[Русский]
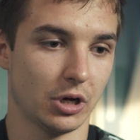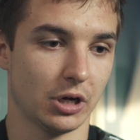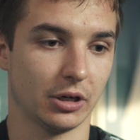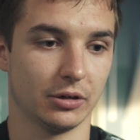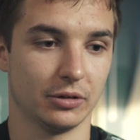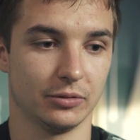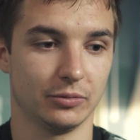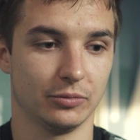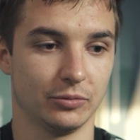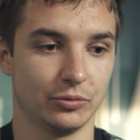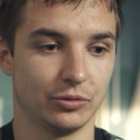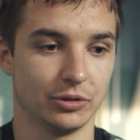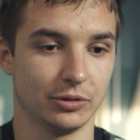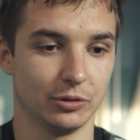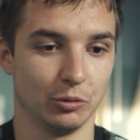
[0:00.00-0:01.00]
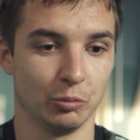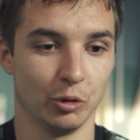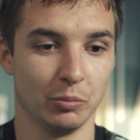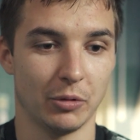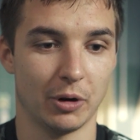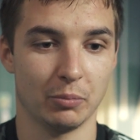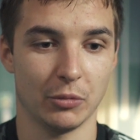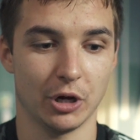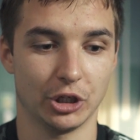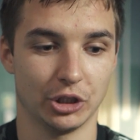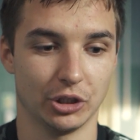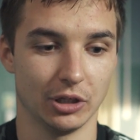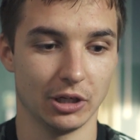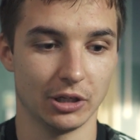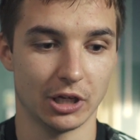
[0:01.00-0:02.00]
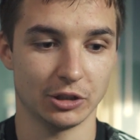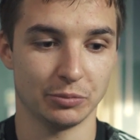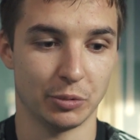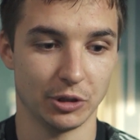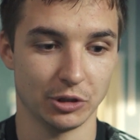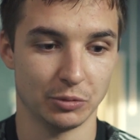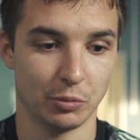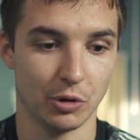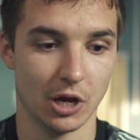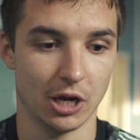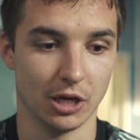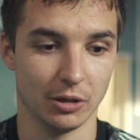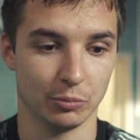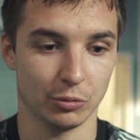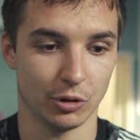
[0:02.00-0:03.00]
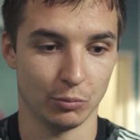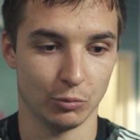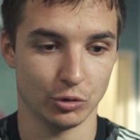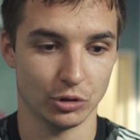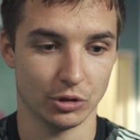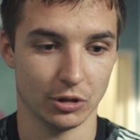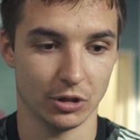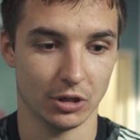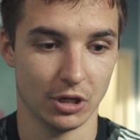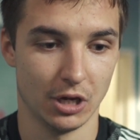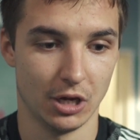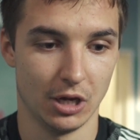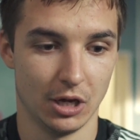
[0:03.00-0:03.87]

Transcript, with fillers: как, любой матч для нас принципиальный, потому что